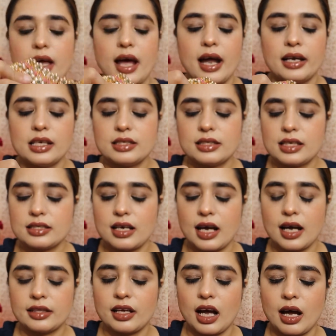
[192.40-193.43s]
एंड इसके
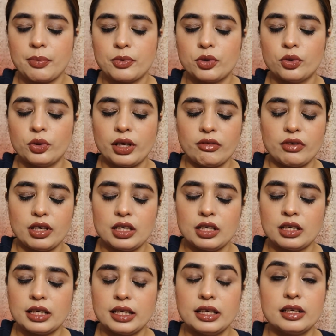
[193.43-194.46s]
साथ आपको
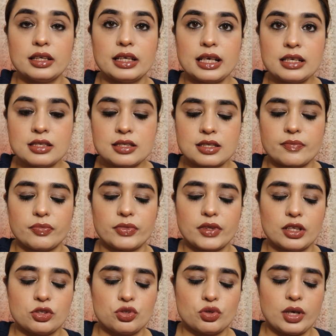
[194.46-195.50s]
इवन
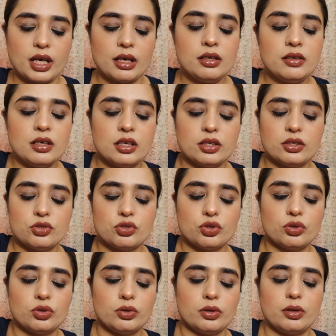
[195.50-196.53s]
इयर जो हैं जो
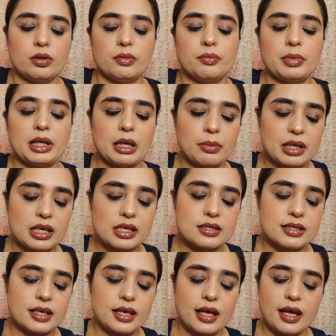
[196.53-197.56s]
बड़े बड़े
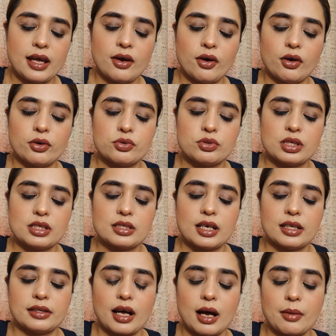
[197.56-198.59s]
से हैं और उसके
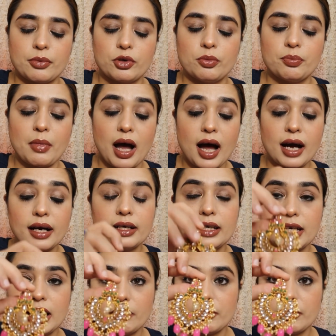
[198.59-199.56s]
साथ आपको मांग टीका